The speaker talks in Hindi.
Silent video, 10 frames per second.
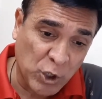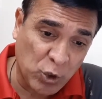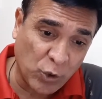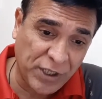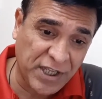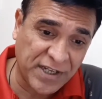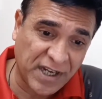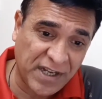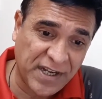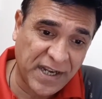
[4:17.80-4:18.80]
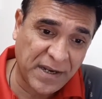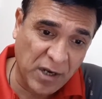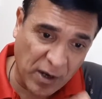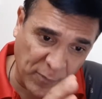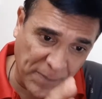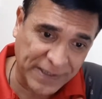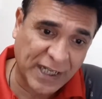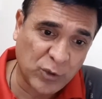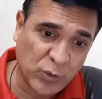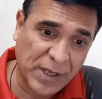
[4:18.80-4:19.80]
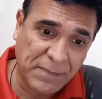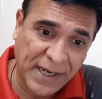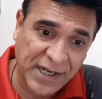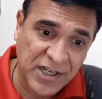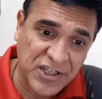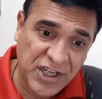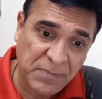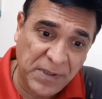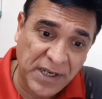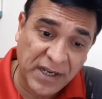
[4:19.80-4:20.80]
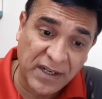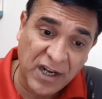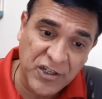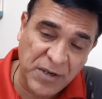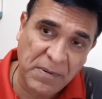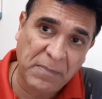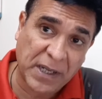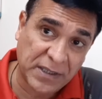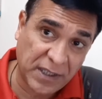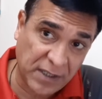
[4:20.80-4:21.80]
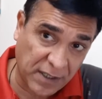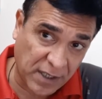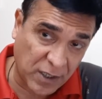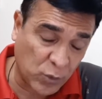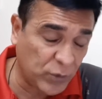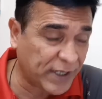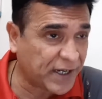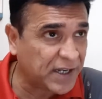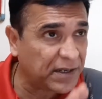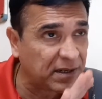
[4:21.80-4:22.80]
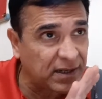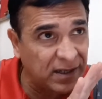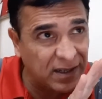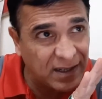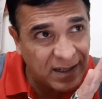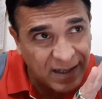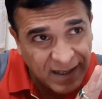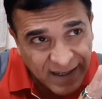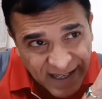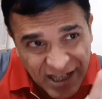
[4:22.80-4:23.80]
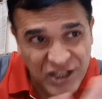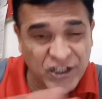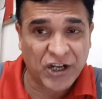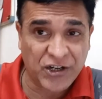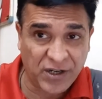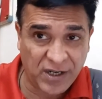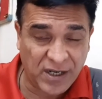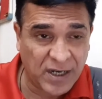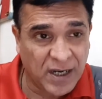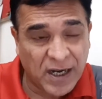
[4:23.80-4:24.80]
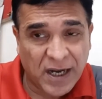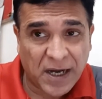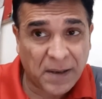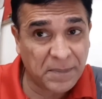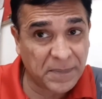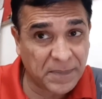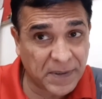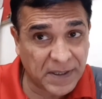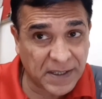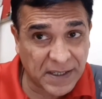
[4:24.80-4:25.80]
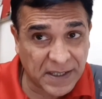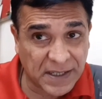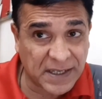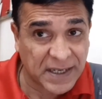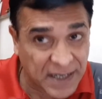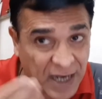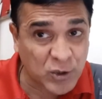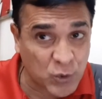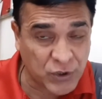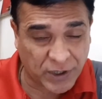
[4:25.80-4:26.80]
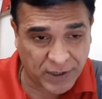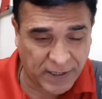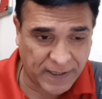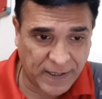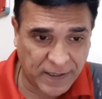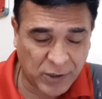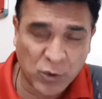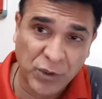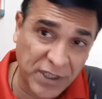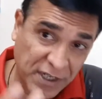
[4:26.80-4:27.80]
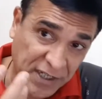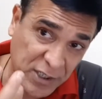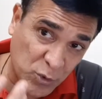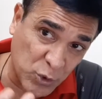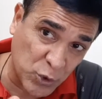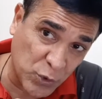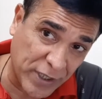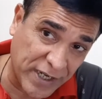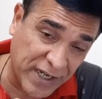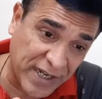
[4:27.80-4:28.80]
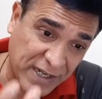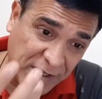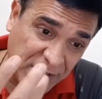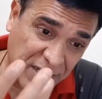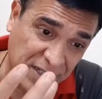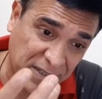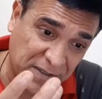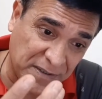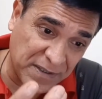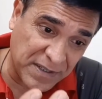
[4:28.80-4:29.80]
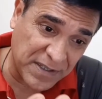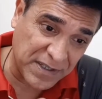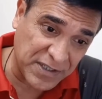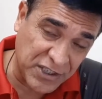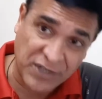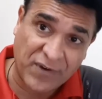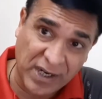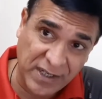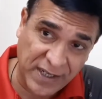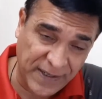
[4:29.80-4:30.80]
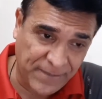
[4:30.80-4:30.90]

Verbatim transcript: थोड़ी देर के लिए आपको बता दूं कि मैं किसी भी एक राशि पे बात नहीं कर रहा हूं लेकिन इन जनरल हम क्या सोच सकते हैं थोड़ी देर के लिए सोच लो कि एक जवान है